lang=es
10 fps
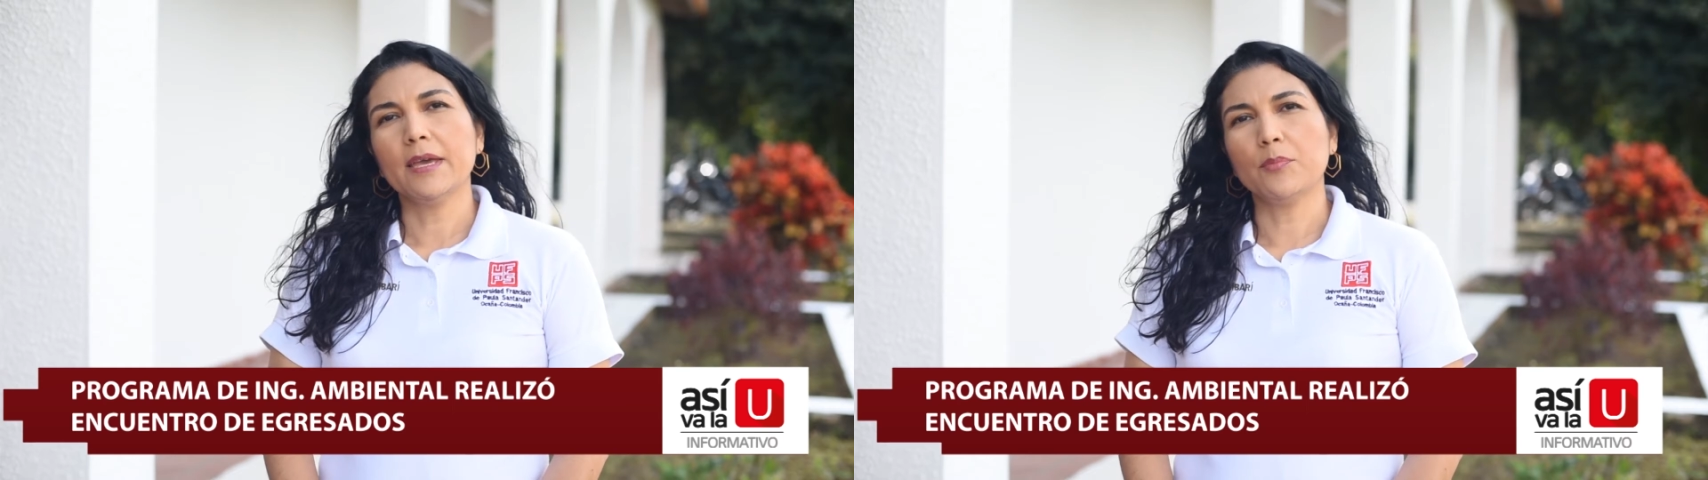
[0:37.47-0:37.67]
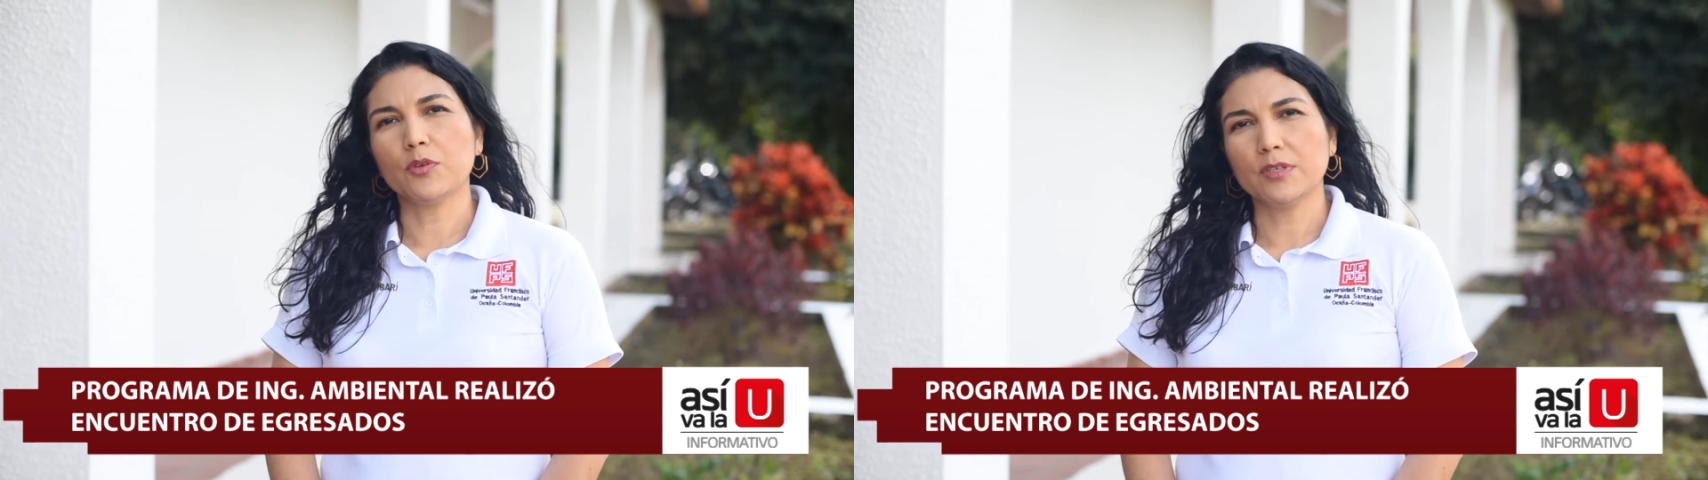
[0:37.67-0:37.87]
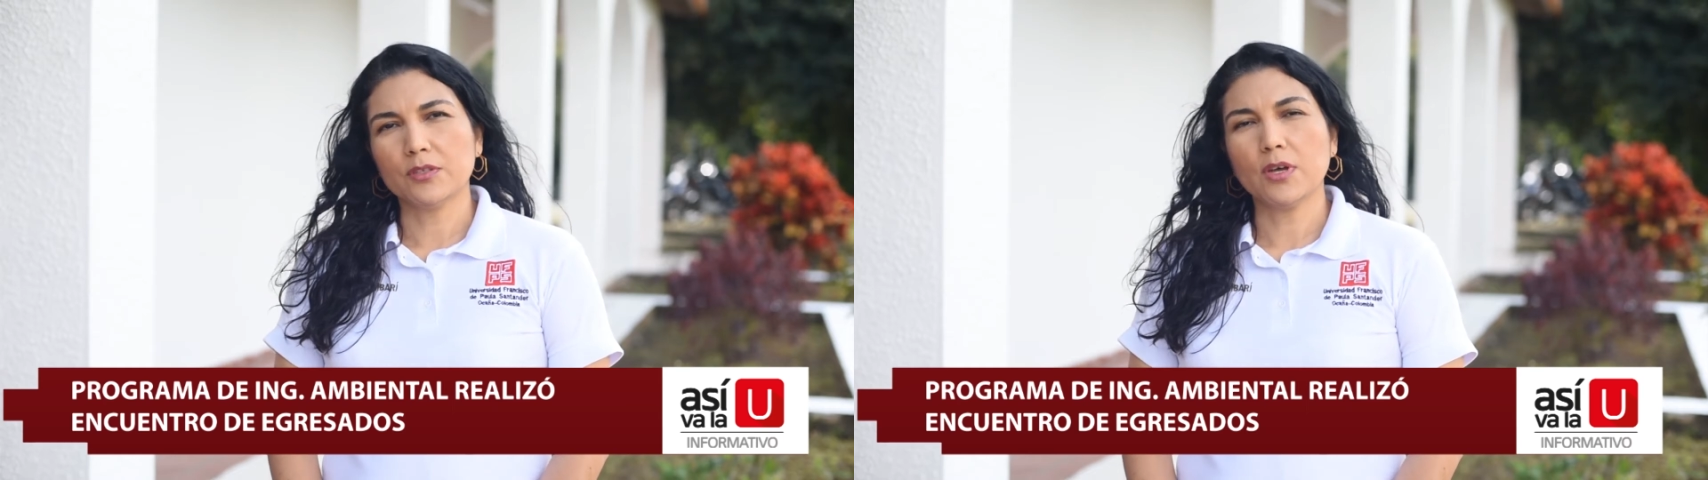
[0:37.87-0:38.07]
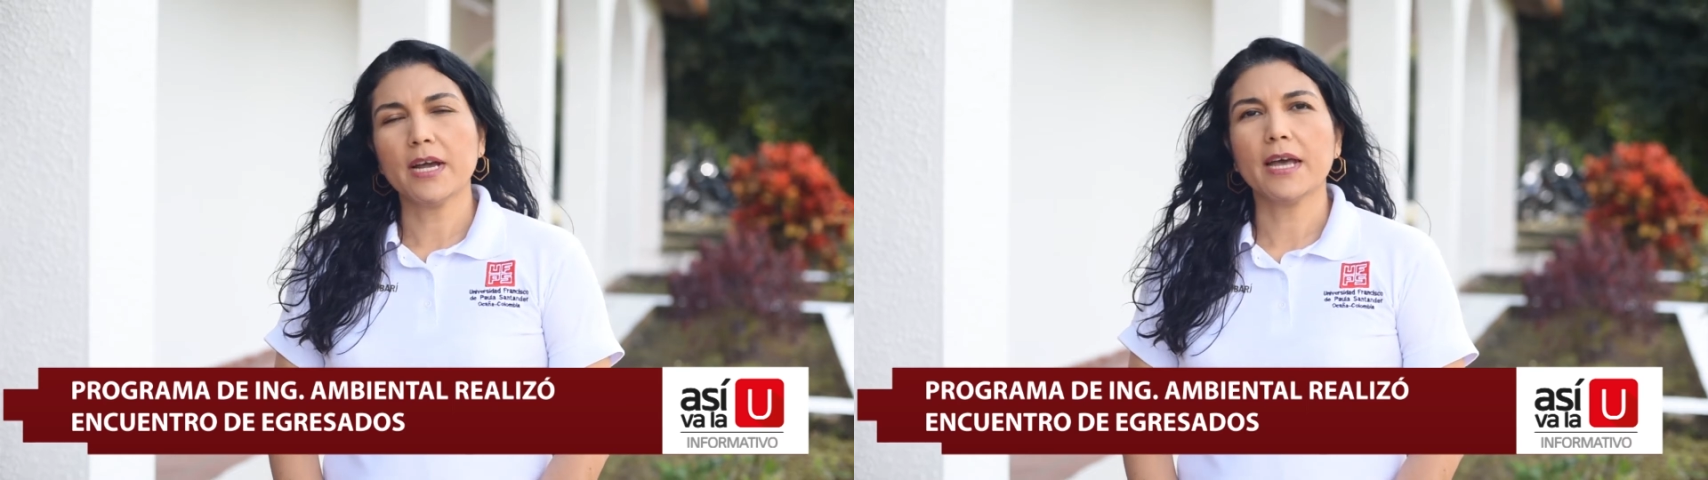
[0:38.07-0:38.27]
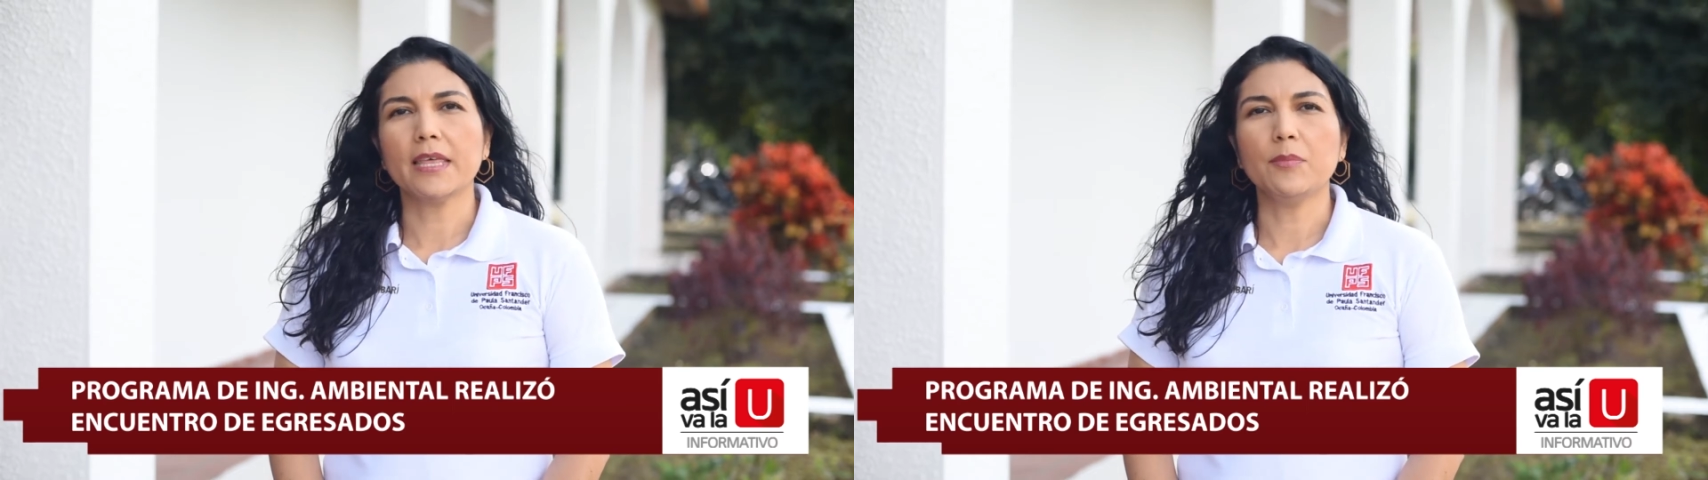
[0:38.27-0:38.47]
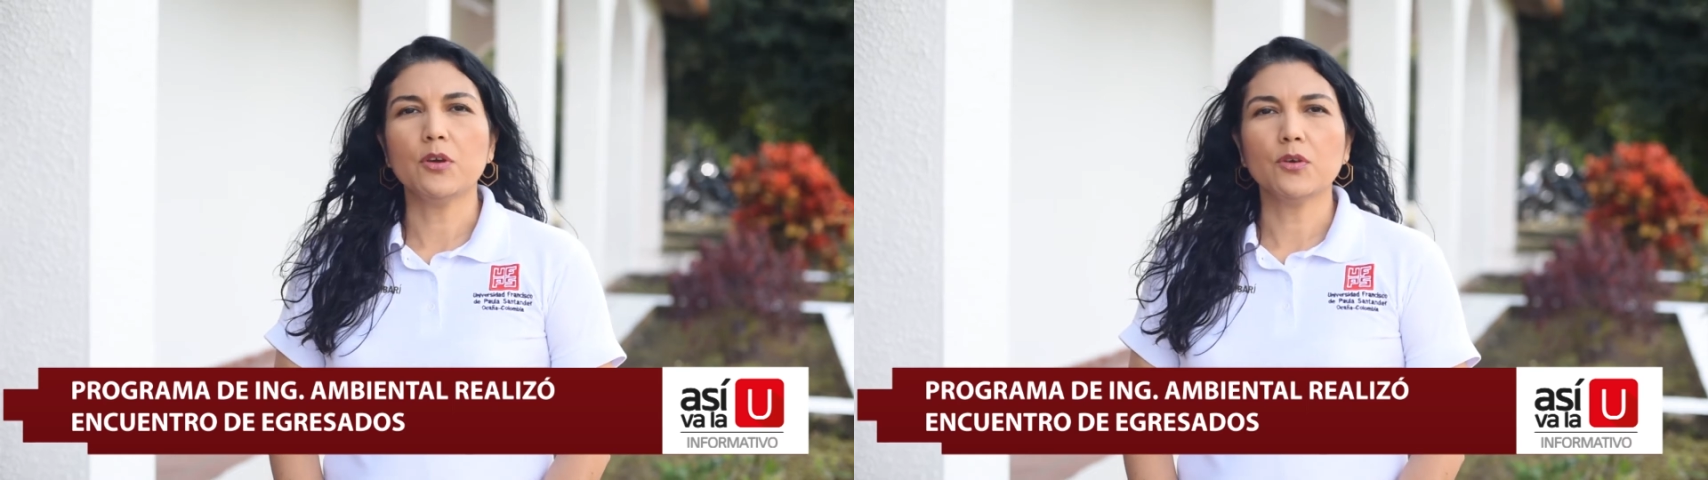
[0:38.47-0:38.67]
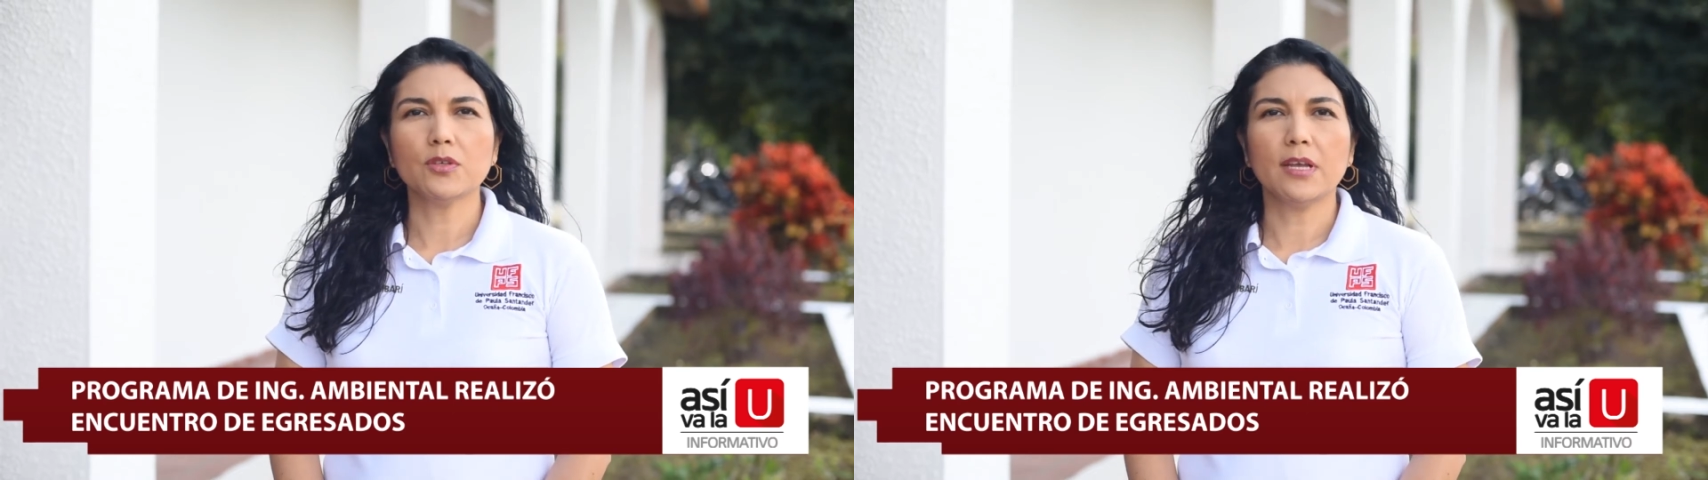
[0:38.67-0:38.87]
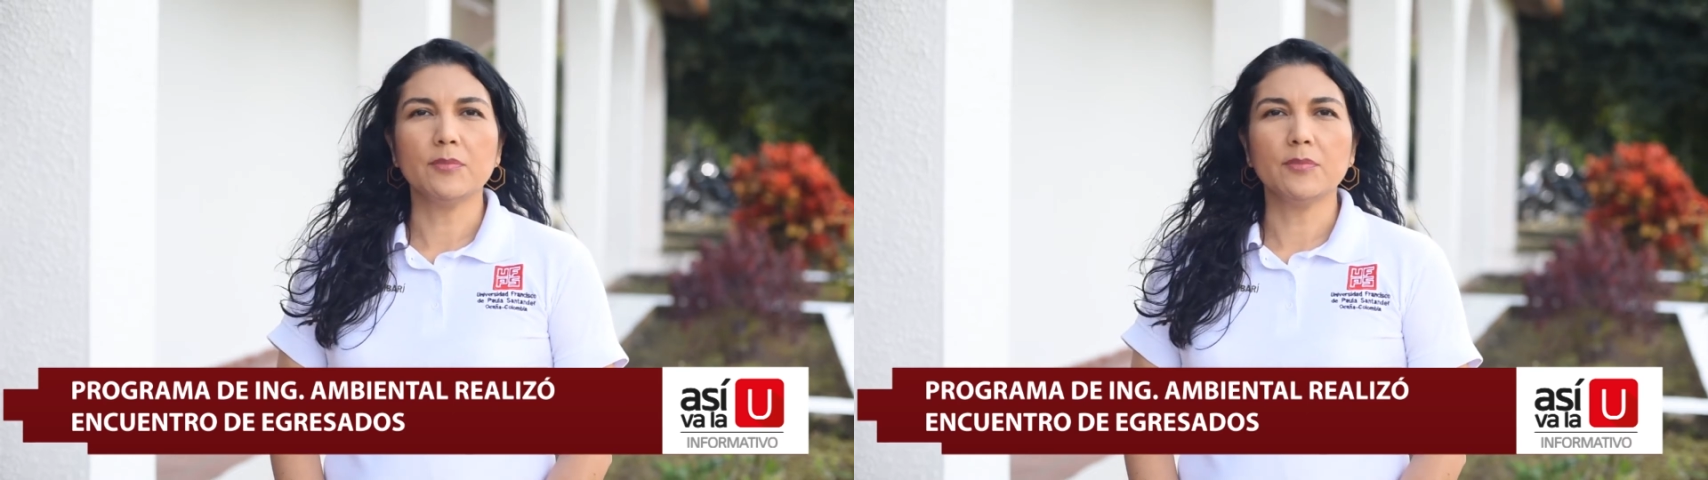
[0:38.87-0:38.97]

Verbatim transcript: en procesos académicos